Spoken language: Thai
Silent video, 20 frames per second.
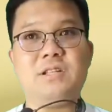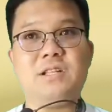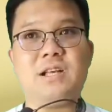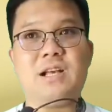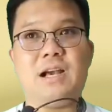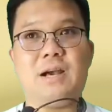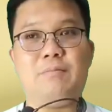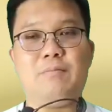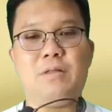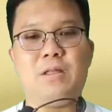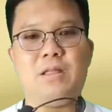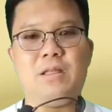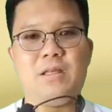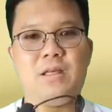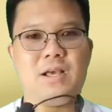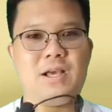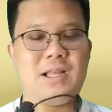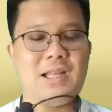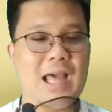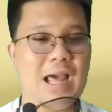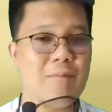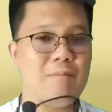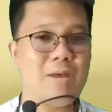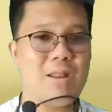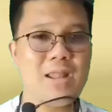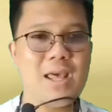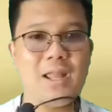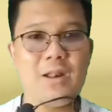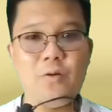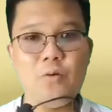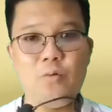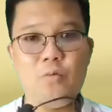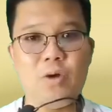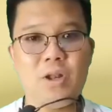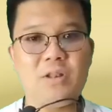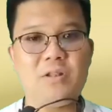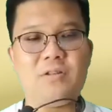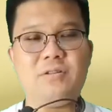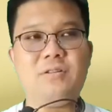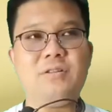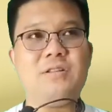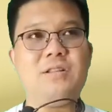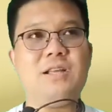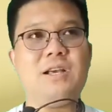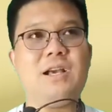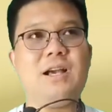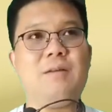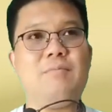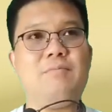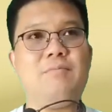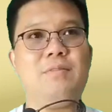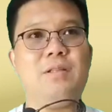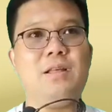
นะครับ กระดานไปแนนลูวนนะครับ